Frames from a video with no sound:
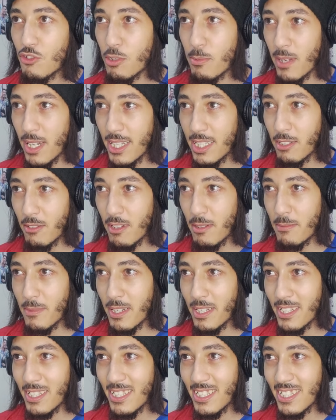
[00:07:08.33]
نمشي مريضه ولا ما
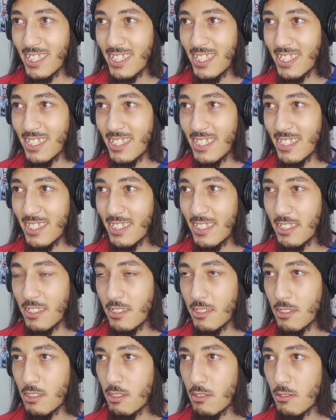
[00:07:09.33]

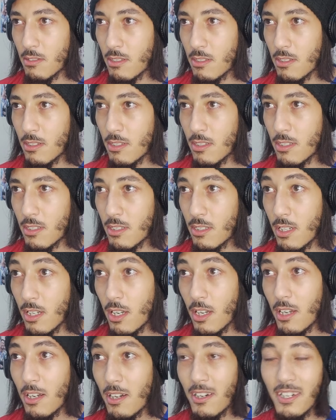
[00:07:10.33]
شي مريض ولا ما
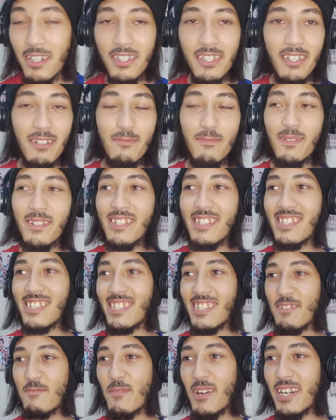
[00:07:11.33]
شي آه،
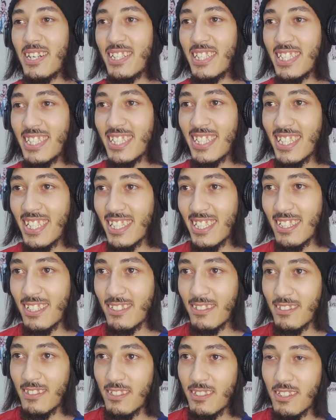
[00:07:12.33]
البنز مع هذيك خطنا
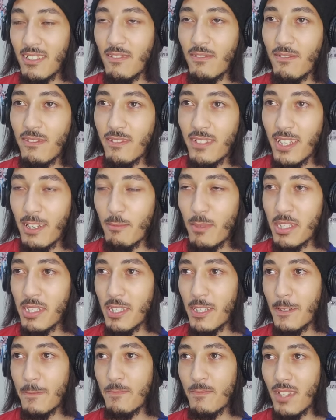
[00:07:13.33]
آه، في
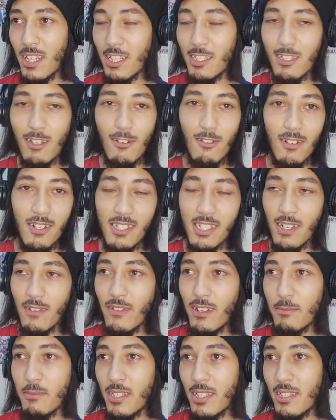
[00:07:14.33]
ايامات ديك الطرول اللي
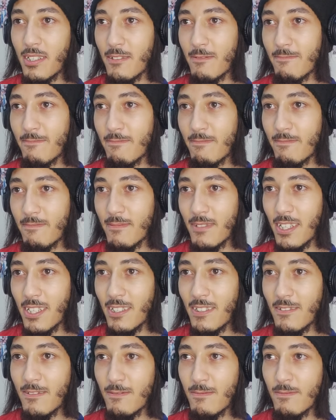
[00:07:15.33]
في رمضان راسك
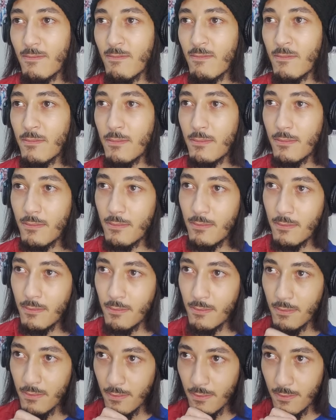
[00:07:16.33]
إيه. راه انت تيق في
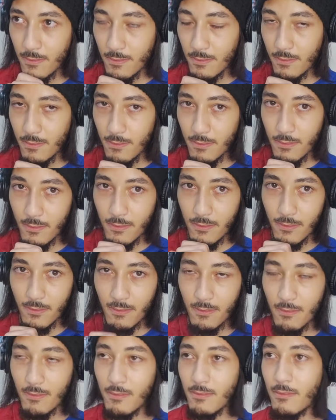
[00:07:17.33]
راسك لا بغيت نسول
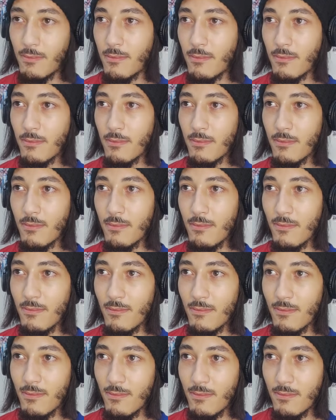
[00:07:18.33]
واش انت تيق في راسك
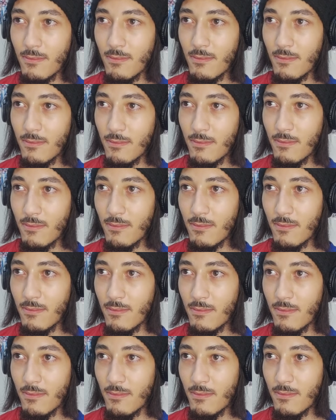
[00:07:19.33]
واش انت تيق في
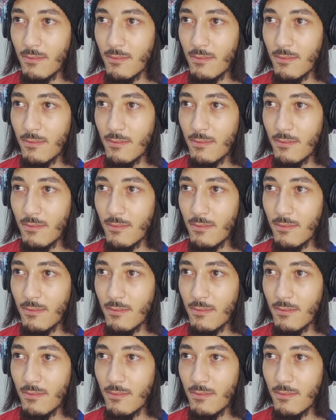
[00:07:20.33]
راسك